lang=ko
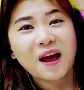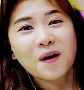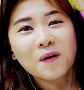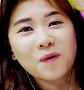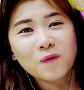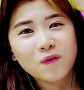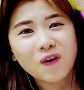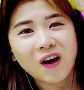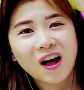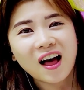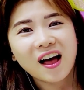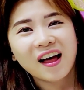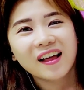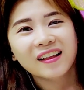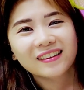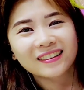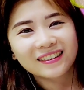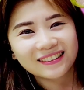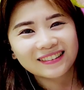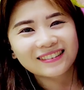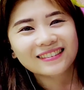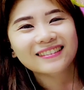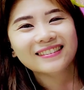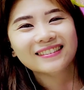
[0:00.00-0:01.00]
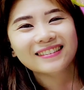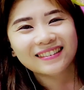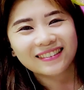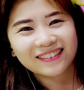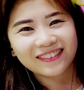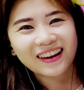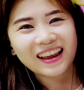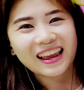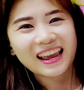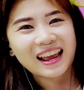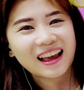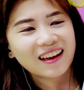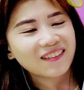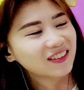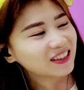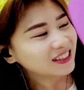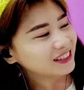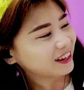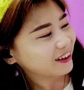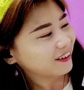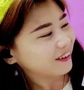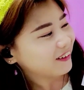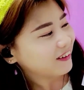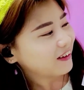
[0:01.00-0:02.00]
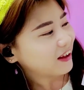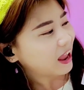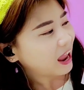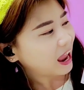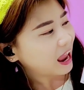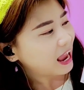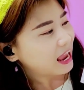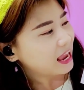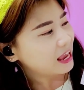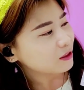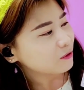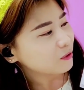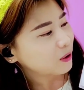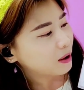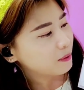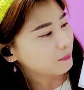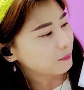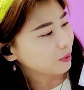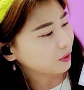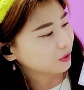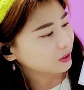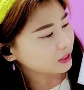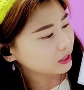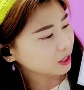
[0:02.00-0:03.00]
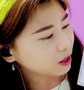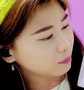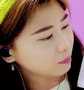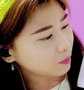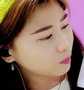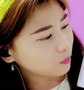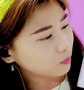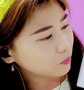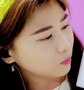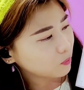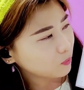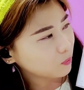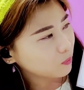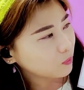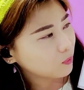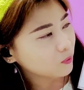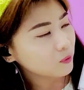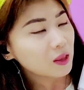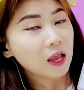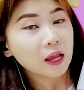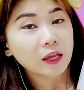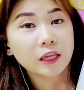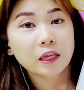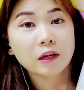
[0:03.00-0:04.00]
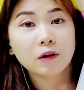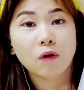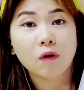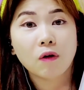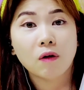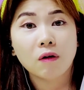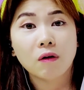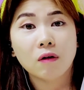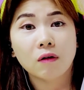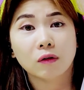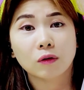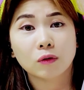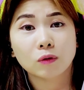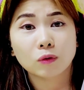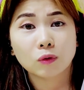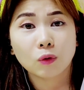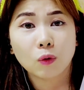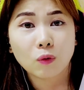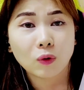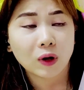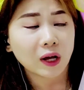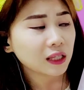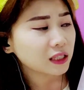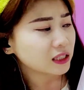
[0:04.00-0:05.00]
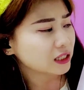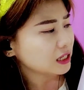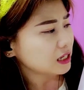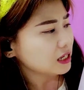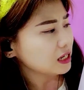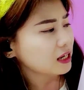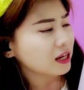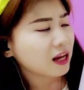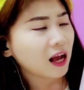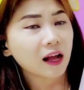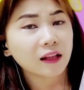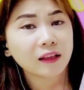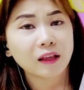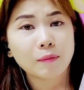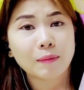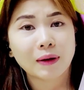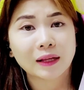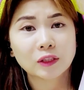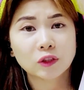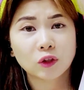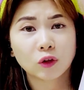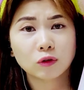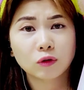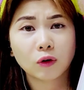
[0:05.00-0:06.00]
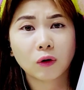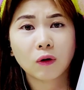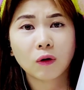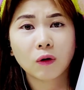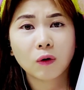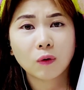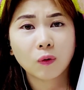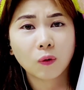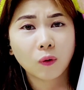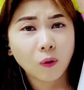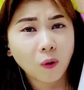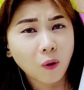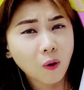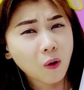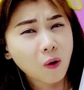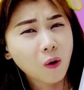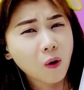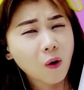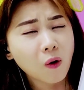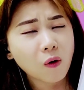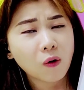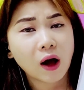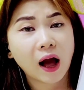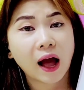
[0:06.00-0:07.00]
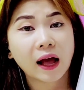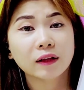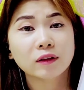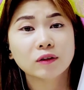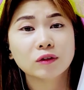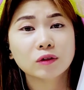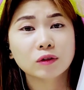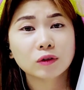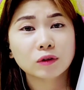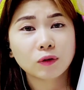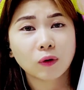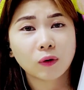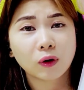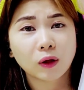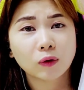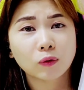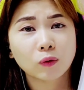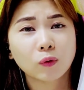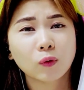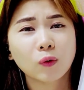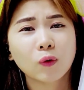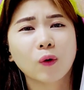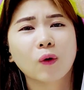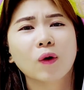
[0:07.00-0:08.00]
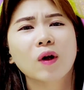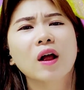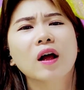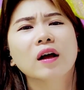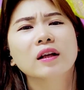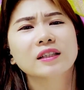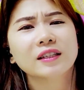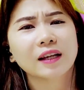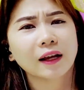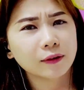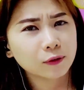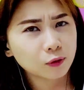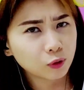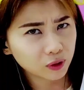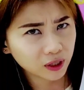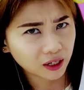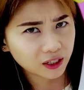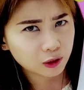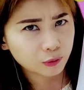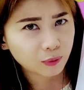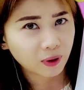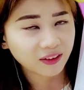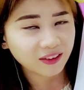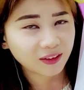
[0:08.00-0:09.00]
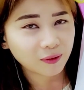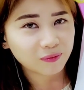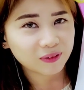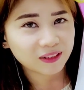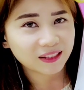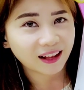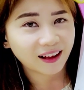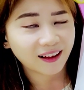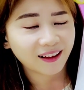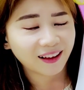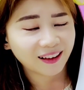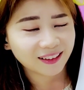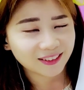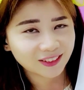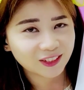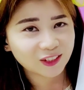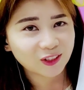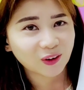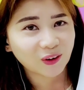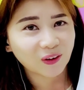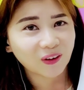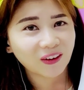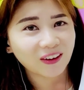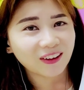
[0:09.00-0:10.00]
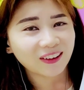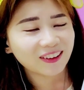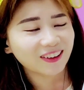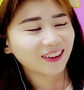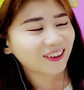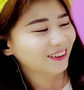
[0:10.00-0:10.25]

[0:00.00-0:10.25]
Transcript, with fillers: 3 1, 2, 3 하면서 A도 한번 그려보고, 이거 똑같이 이 칸에 맞춰서 꼭 안 쓰더라도 잔소리 하시면 안 됩니다. 아시죠?